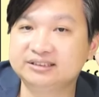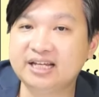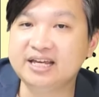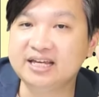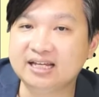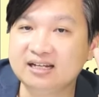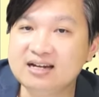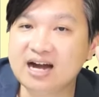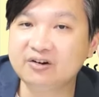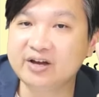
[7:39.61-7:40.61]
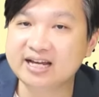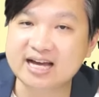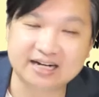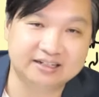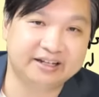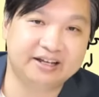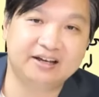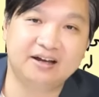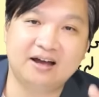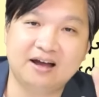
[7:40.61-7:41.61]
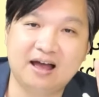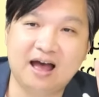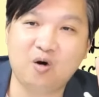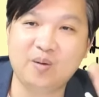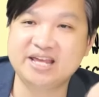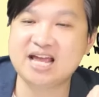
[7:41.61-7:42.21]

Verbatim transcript: สี่เรื่องด้วยกันนะฮะ เอามา